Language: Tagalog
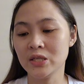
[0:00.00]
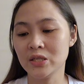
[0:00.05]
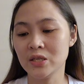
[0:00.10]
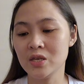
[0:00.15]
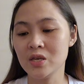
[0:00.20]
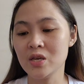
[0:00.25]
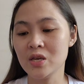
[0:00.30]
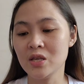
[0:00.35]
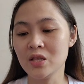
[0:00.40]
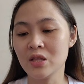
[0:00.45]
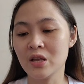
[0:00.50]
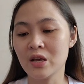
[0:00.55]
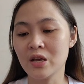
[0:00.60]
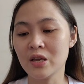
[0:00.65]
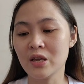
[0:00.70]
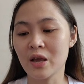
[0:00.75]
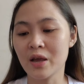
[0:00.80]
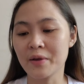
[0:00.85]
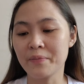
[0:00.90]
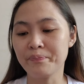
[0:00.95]
skin.
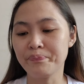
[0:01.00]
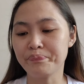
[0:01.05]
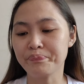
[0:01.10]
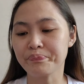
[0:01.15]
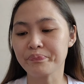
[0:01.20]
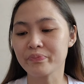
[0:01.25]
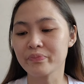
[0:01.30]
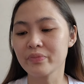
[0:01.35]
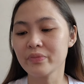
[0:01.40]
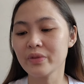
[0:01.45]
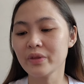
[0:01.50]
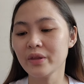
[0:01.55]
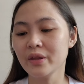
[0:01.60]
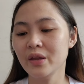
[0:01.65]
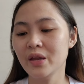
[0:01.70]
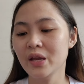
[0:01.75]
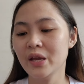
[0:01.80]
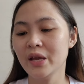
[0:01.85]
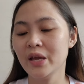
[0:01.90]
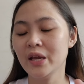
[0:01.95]
Ayan.
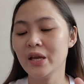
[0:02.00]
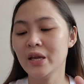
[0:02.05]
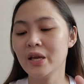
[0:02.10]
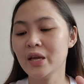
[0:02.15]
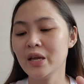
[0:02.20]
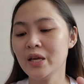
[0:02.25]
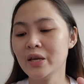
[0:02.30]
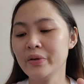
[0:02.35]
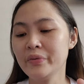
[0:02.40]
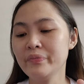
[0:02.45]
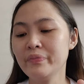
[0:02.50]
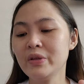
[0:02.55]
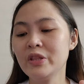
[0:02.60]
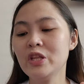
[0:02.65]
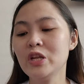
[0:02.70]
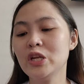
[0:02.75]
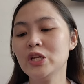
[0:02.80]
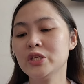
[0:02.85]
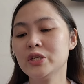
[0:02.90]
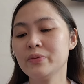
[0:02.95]
And,
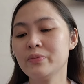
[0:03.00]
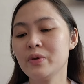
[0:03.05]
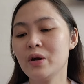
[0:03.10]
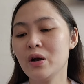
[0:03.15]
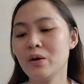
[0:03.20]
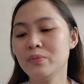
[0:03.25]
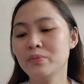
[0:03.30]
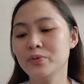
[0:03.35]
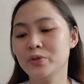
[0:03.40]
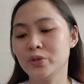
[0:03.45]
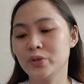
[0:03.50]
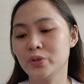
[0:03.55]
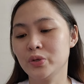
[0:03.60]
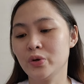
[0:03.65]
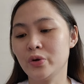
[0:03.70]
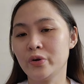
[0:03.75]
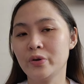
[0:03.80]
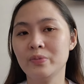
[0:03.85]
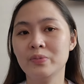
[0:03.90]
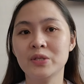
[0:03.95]
madali siyang
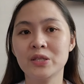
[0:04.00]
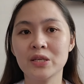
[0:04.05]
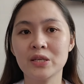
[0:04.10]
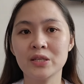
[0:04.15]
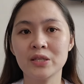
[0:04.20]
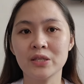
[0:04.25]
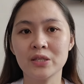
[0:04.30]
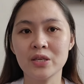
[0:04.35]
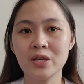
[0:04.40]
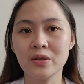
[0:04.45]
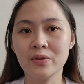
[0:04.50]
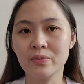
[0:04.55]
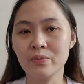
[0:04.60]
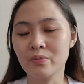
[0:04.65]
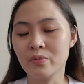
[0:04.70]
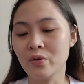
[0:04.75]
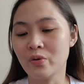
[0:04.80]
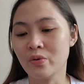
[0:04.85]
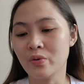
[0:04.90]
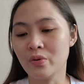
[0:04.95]
ma-absorb sa skin
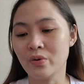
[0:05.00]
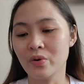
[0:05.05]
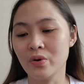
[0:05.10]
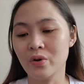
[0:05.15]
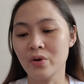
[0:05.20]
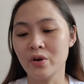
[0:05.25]
mo.